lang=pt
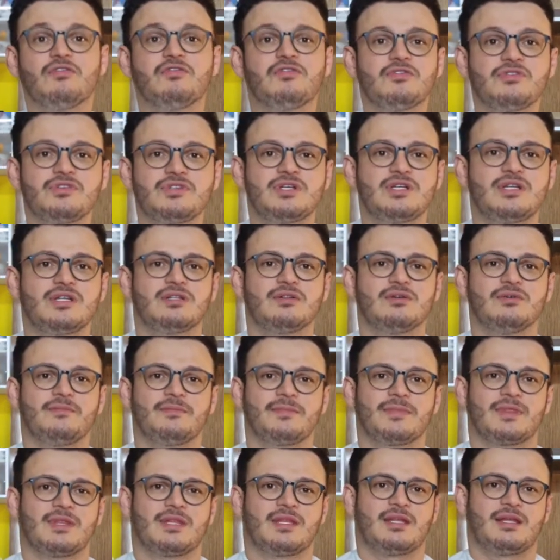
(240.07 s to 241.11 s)
fugindo
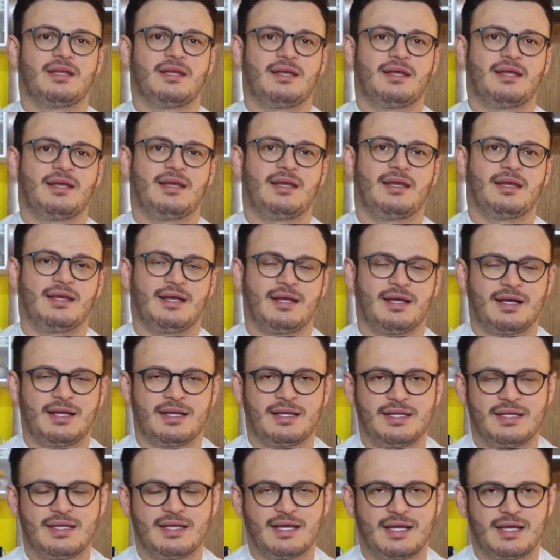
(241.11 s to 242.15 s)
né,
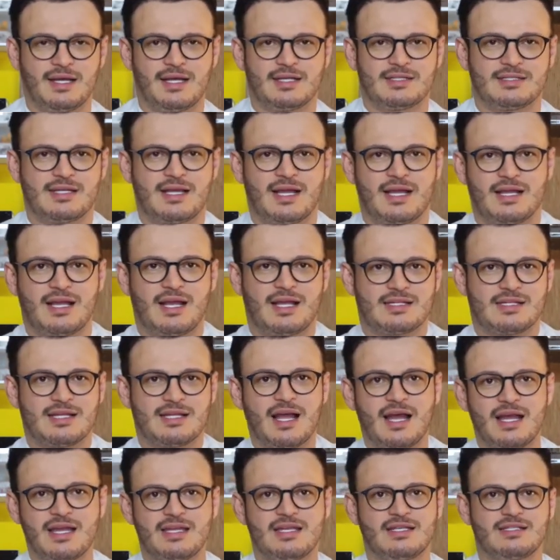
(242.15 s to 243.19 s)
ali a, a, as
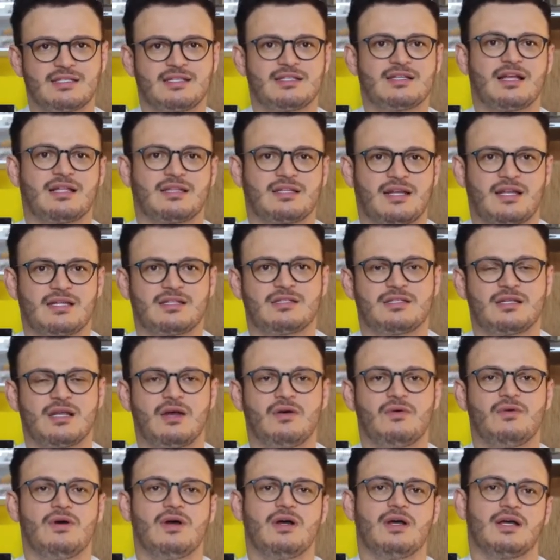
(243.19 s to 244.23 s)
raízes da
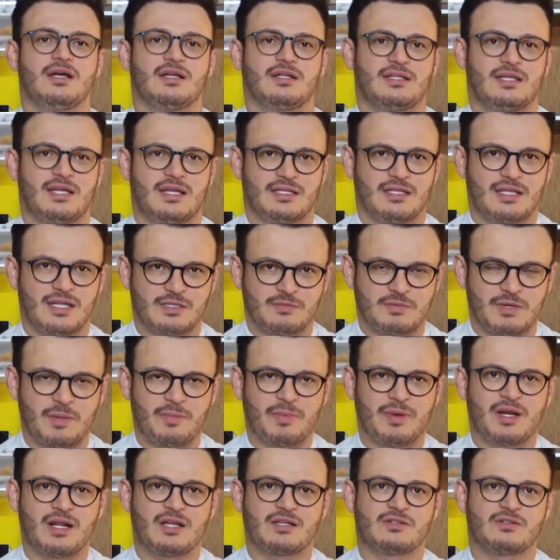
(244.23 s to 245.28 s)
tradição, né, das
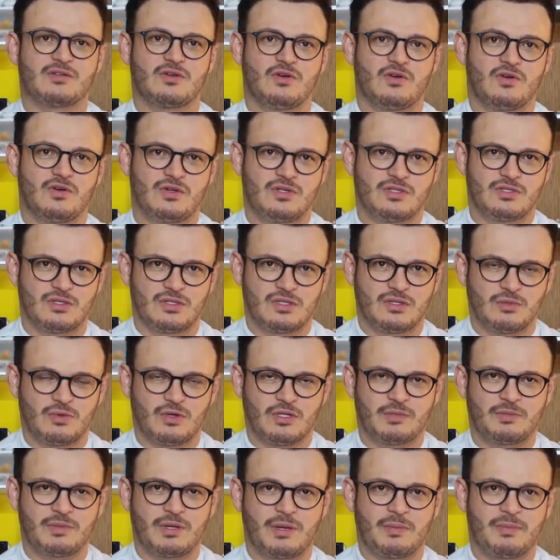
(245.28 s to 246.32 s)
preparações ou do
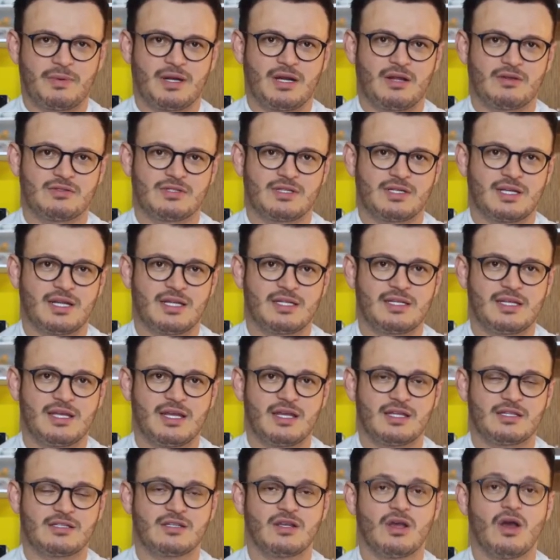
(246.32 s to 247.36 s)
modo de preparar os
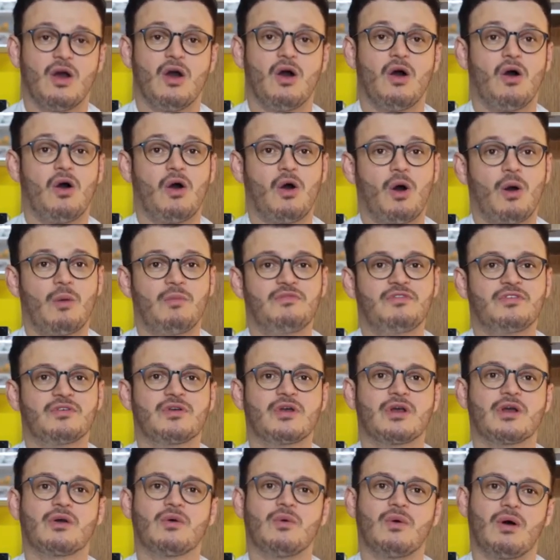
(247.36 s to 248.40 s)
ingredientes. Óbvio
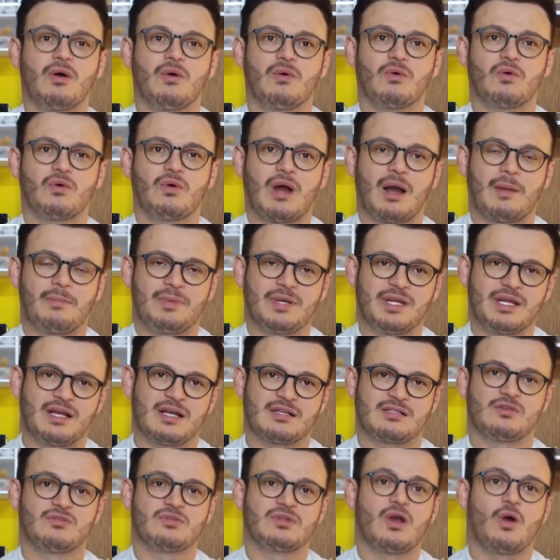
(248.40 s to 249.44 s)
que com a
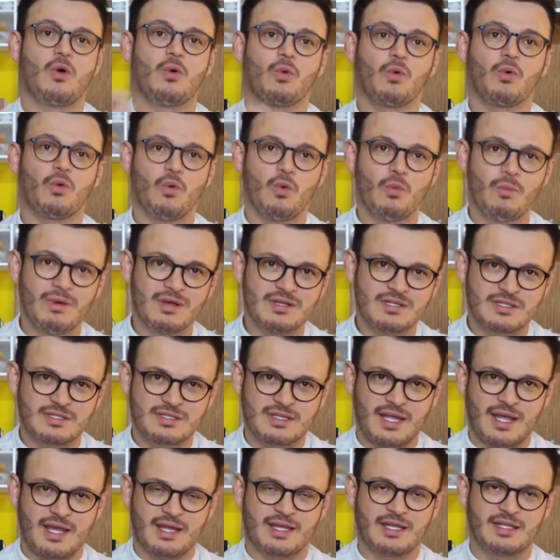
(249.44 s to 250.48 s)
aplicação de algumas
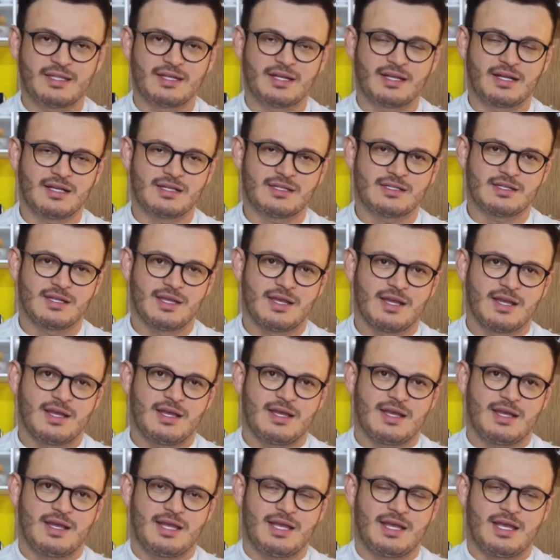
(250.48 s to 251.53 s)
técnicas
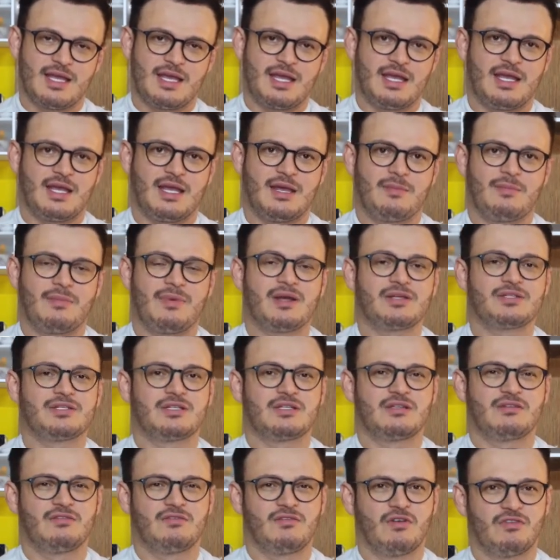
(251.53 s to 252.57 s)
é, mais
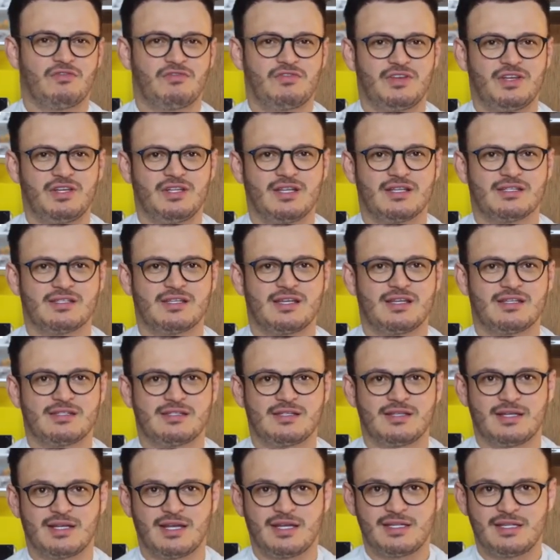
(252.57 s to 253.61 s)
desenvolvidas esses
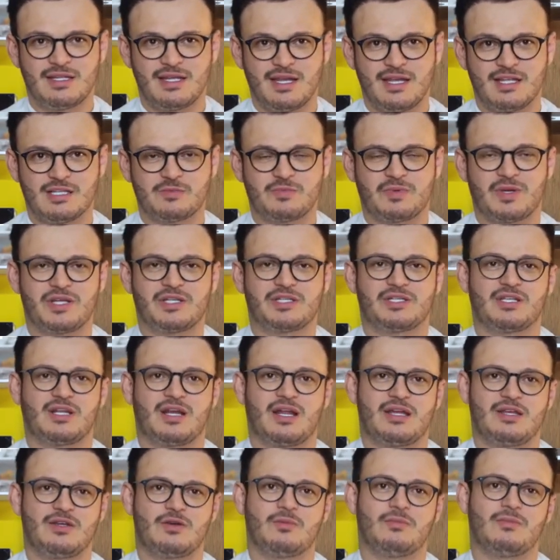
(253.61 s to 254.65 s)
ingredientes para
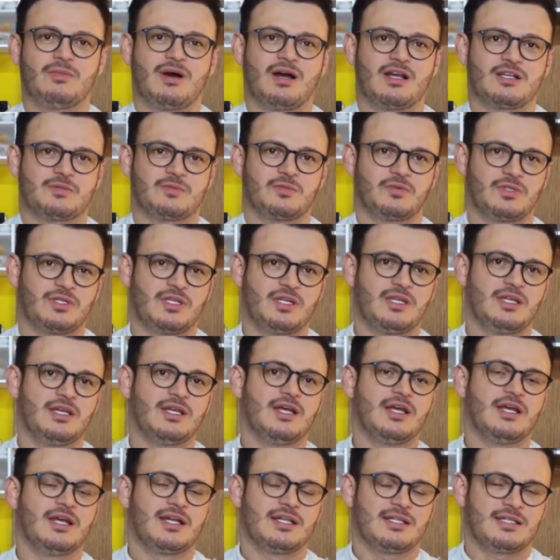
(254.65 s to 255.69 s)
extrair o máximo de,
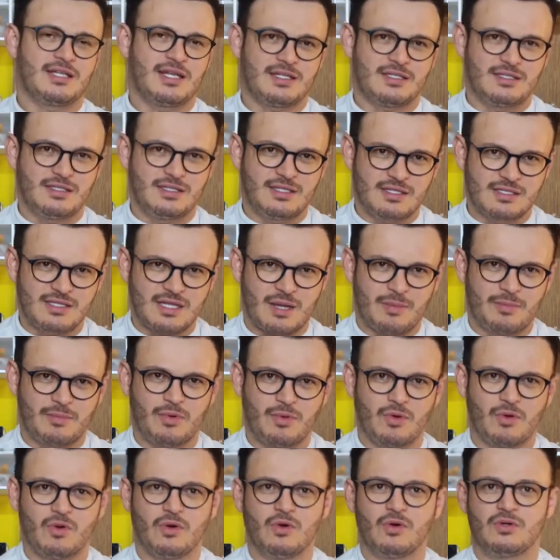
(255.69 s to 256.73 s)
né, de
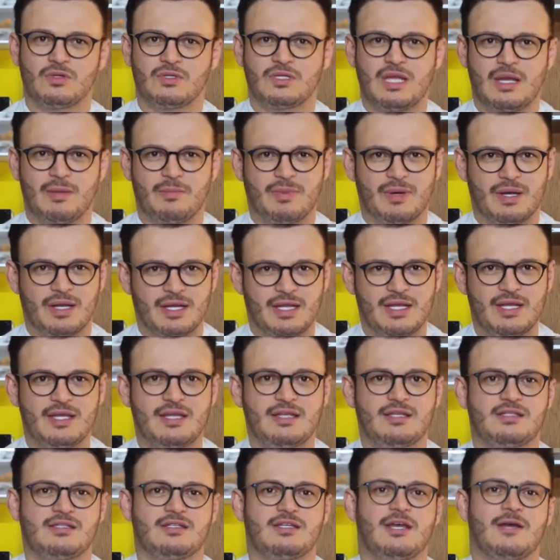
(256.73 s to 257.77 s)
sabor, de
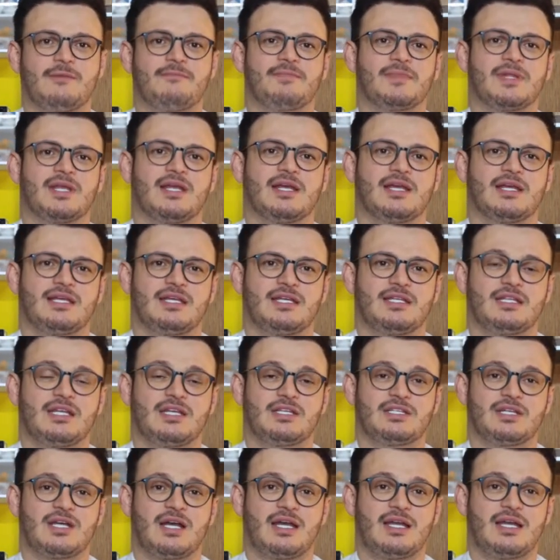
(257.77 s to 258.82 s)
aparência e
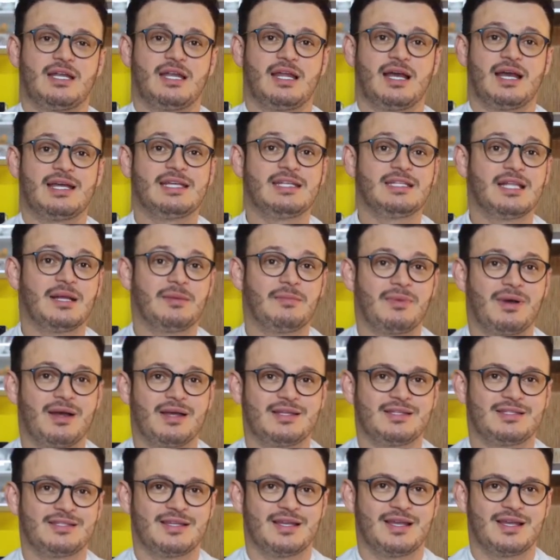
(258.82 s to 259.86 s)
deixar ele ainda
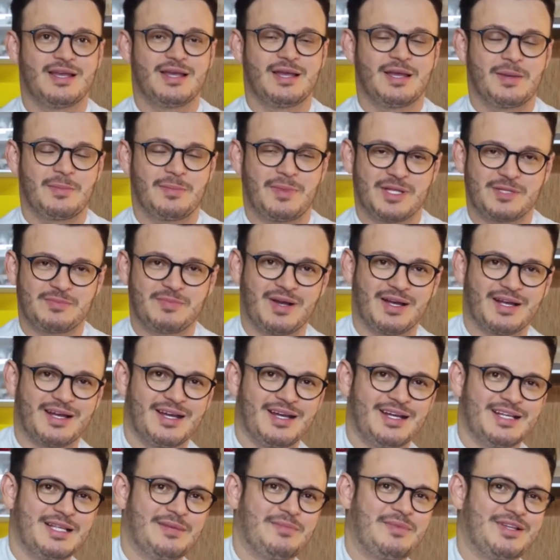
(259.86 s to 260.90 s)
mais mais
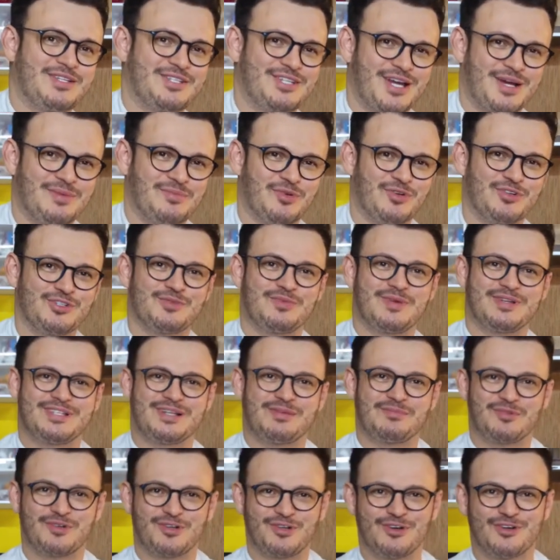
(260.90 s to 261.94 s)
bacana, mais charmoso, mais
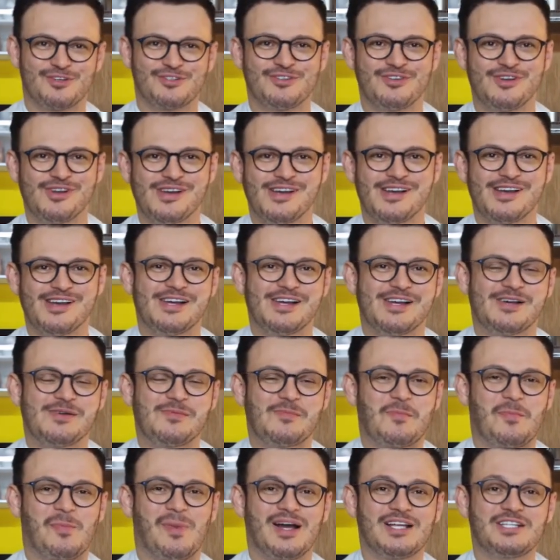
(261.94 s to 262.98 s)
saboroso,
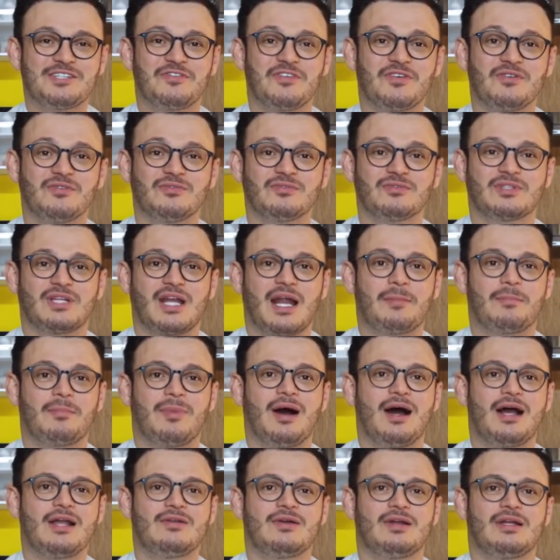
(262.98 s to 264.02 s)
mas foi um
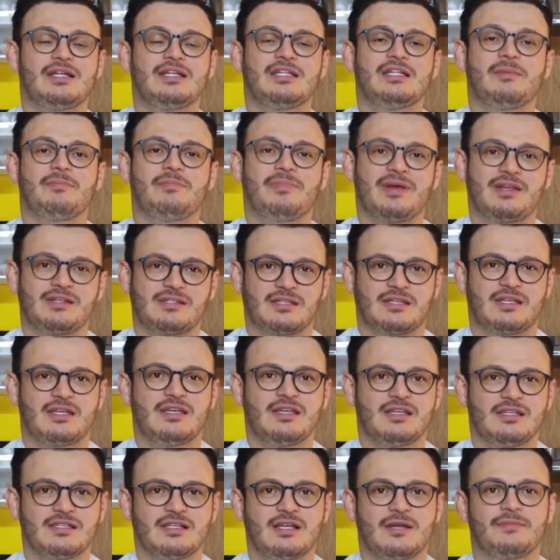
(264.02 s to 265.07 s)
trabalho ali de
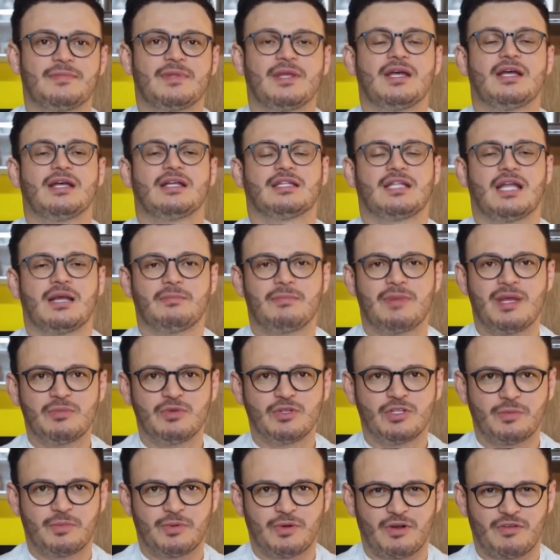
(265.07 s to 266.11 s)
pesquisa também
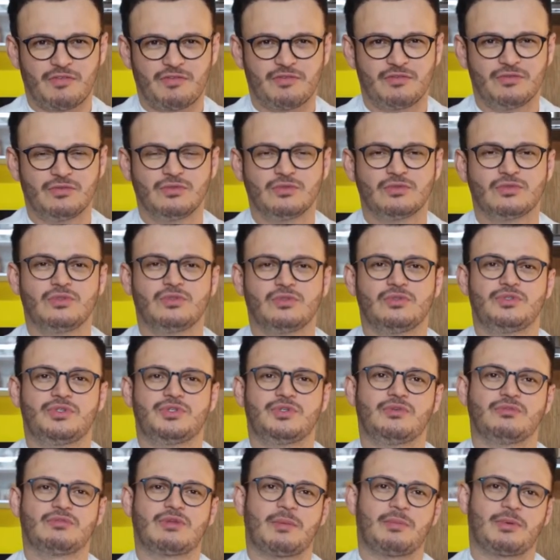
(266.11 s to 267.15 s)
muito profundo,
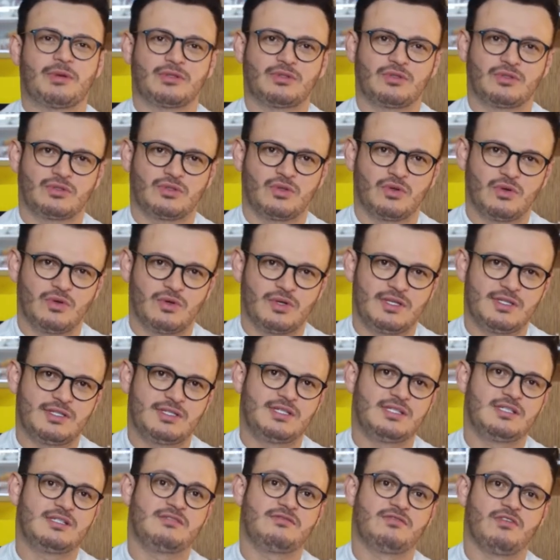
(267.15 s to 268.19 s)
junto a produtores,
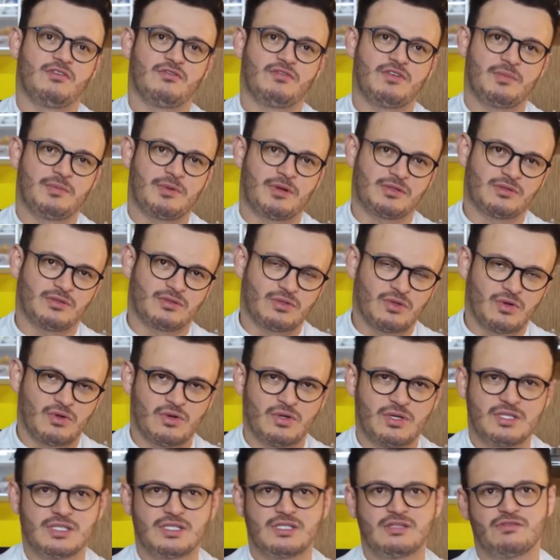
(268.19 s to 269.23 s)
desenvolver
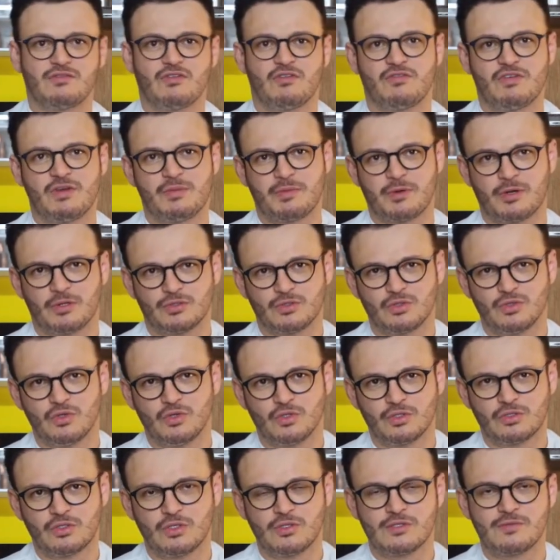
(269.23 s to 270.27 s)
produtores, desenvolver
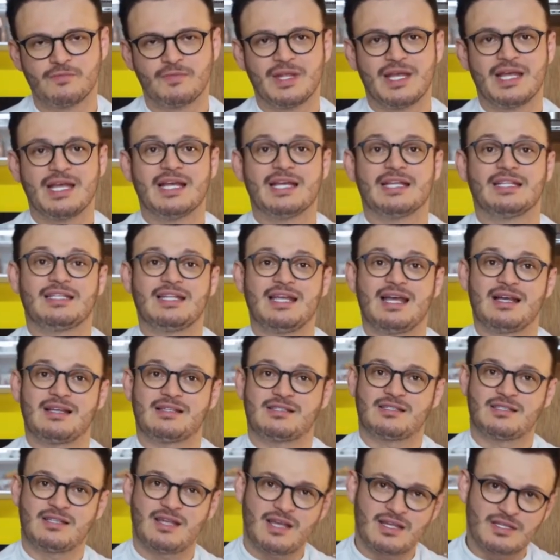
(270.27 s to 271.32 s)
produtos, ter
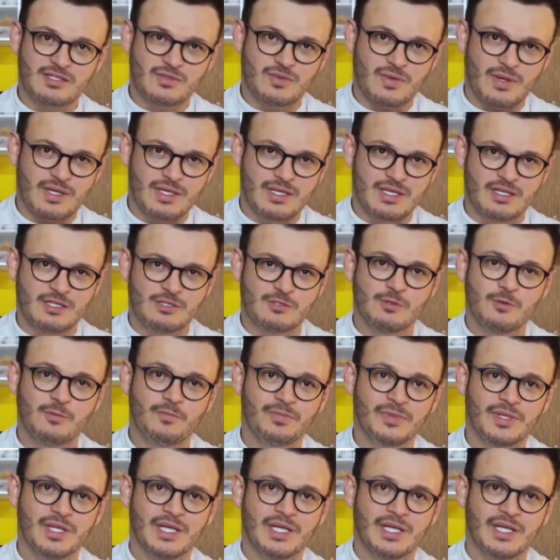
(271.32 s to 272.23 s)
acesso a isso